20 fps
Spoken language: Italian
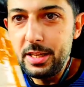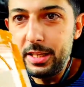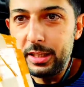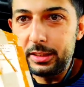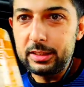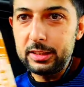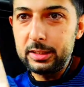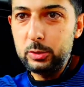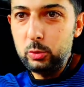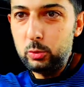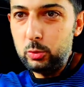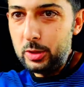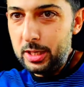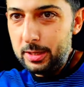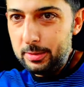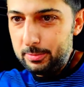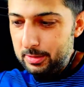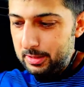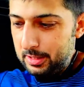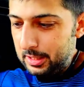gli altri
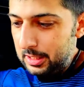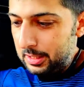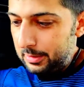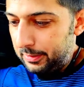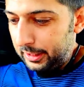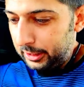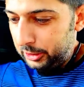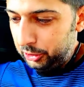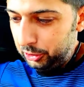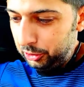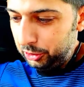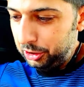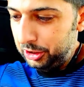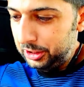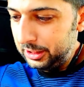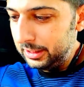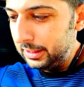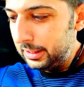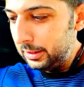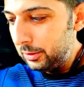due li faccio
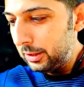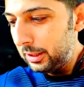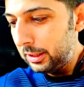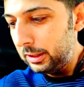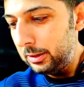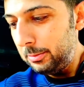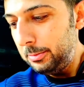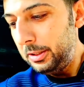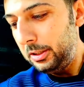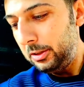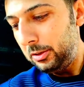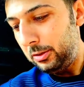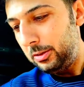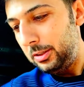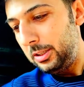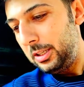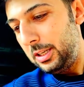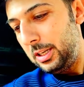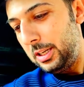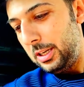scendere un
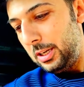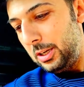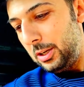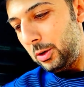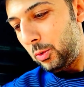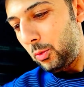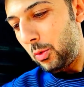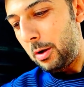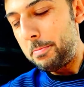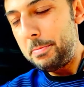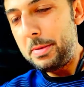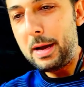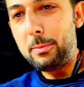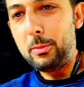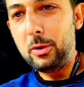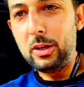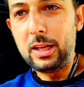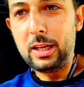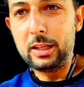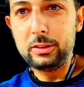attimino qua abbiamo